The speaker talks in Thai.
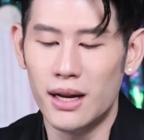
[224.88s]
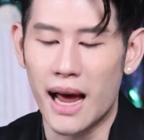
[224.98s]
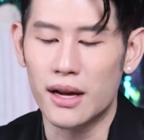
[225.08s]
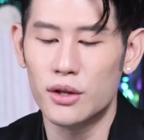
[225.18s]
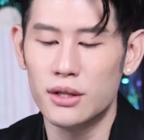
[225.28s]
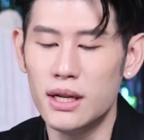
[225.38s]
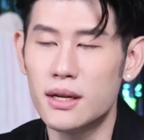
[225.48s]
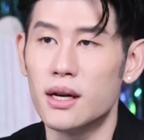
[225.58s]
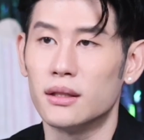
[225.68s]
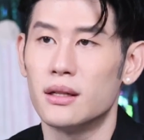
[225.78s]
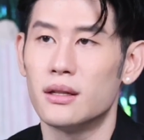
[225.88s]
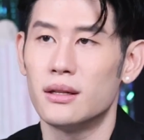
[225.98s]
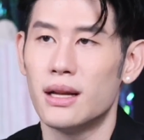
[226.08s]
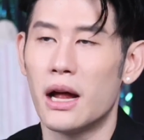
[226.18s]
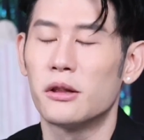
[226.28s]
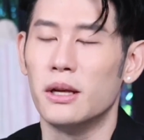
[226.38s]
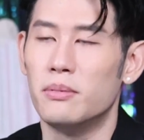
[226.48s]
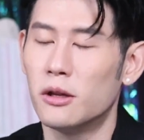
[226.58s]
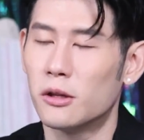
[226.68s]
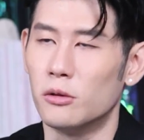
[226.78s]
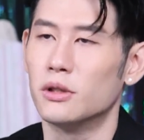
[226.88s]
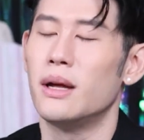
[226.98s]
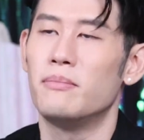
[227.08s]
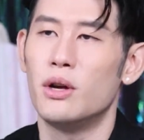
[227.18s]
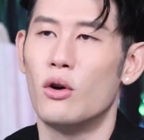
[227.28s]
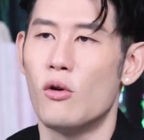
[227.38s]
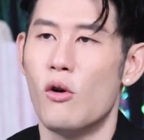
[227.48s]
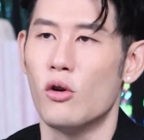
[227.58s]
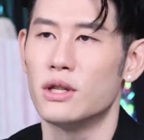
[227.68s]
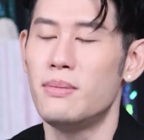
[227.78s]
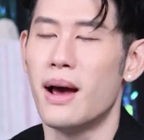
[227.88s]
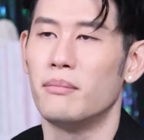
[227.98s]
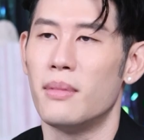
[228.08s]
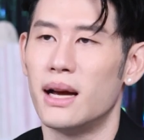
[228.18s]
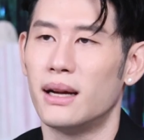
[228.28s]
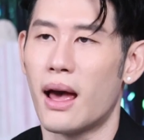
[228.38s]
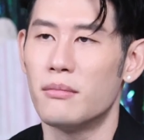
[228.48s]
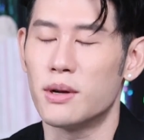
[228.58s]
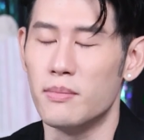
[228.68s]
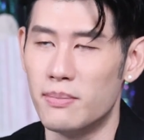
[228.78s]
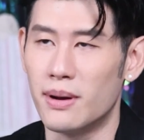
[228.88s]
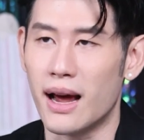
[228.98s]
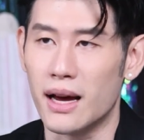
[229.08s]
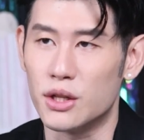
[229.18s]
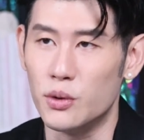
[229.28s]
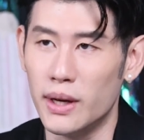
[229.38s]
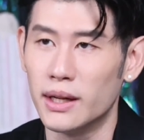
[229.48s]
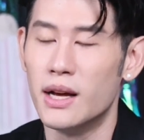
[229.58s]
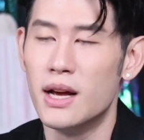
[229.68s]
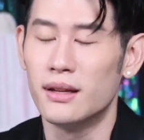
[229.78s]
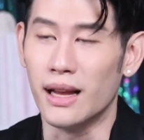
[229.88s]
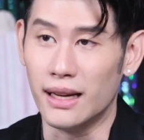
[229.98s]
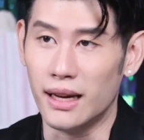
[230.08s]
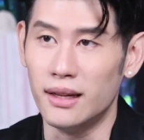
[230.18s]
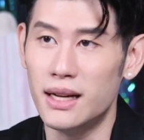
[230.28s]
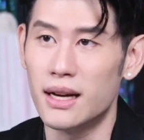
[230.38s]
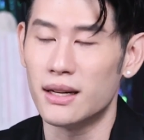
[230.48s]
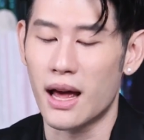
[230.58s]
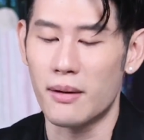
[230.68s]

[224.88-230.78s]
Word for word: หลายคนที่เกิดราศีพฤษภในปี66ที่ผ่านมานะครับจะมีปัญหาชีวิตหลายๆเรื่องนะ